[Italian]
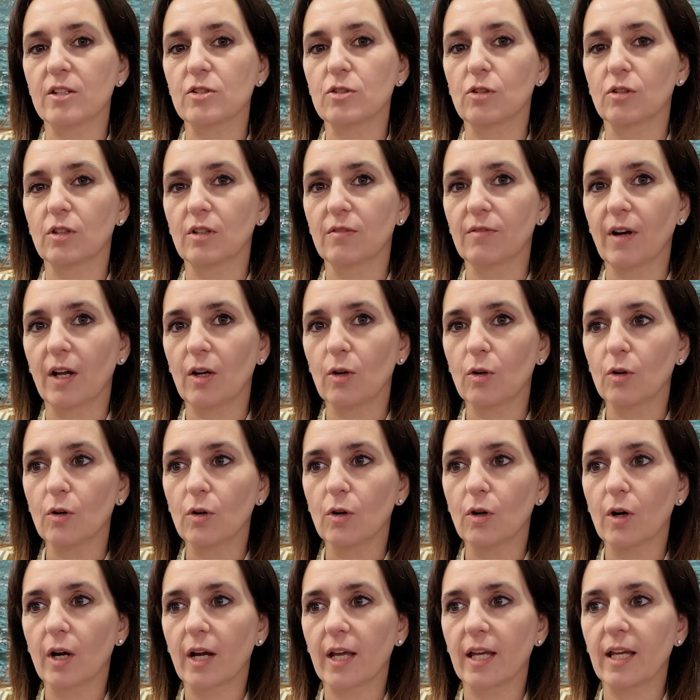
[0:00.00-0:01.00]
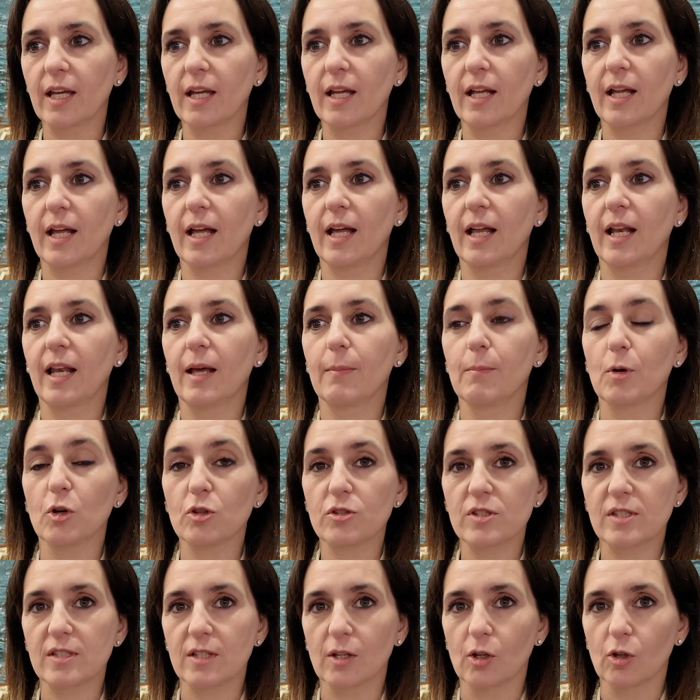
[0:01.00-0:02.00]
che sono i valori e le
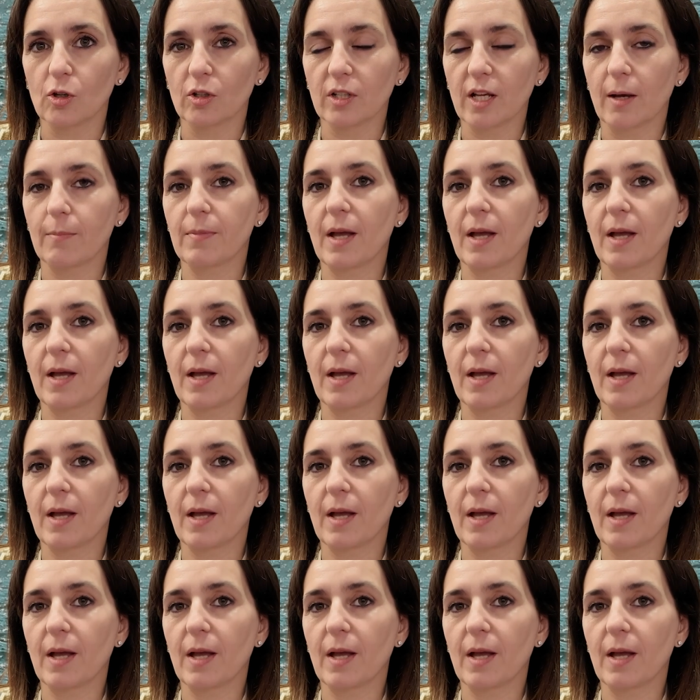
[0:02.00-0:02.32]
emozioni.